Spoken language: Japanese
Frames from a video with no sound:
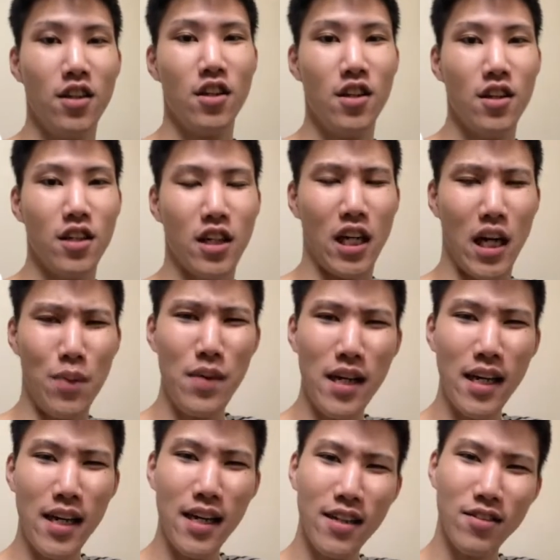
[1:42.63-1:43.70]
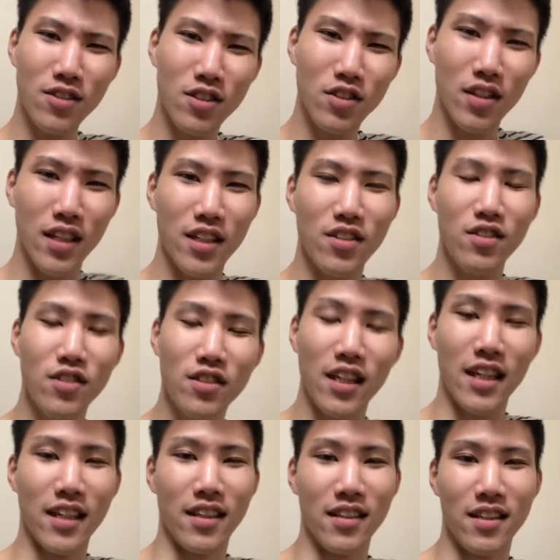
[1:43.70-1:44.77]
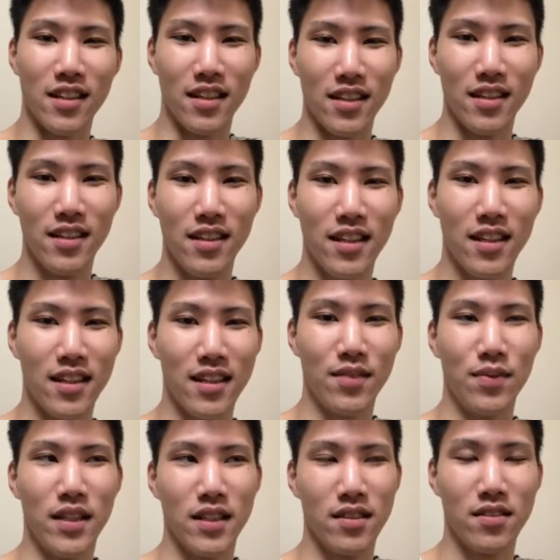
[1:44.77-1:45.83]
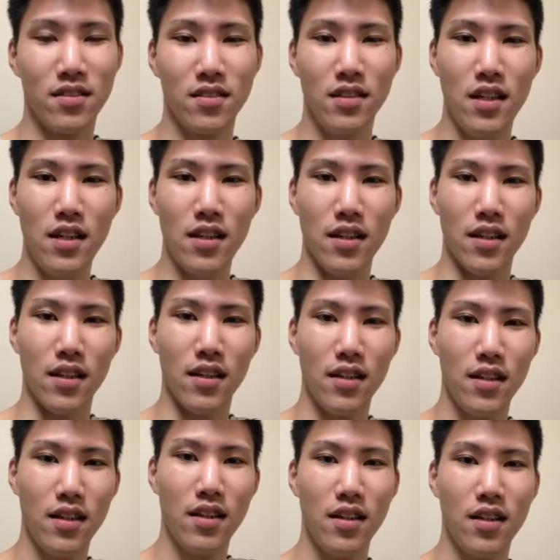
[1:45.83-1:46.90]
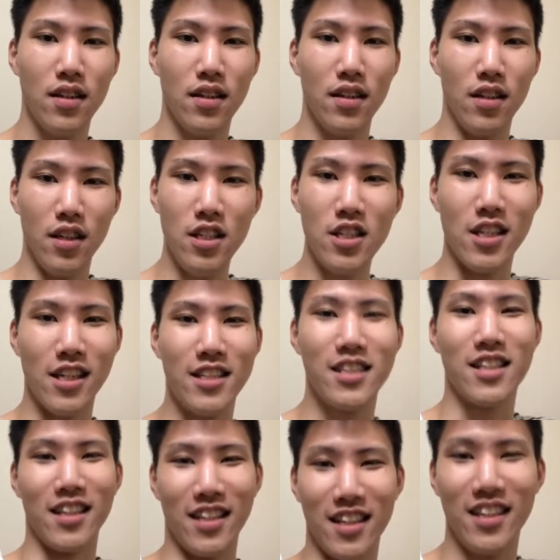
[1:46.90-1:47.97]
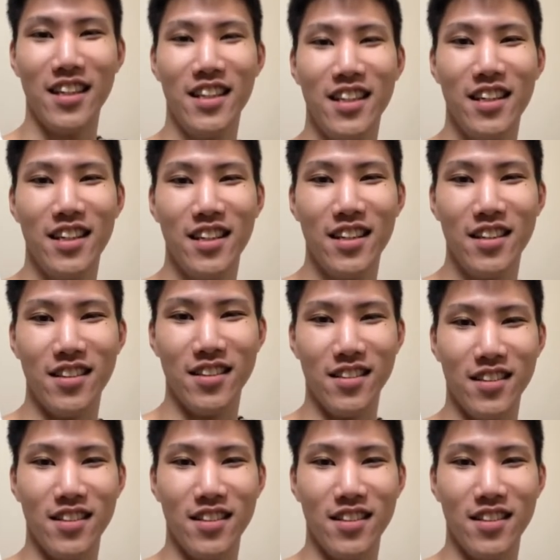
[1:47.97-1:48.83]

カメラ屋の人が言うぐらいだっただからまあすげえいいんじゃないですかねうん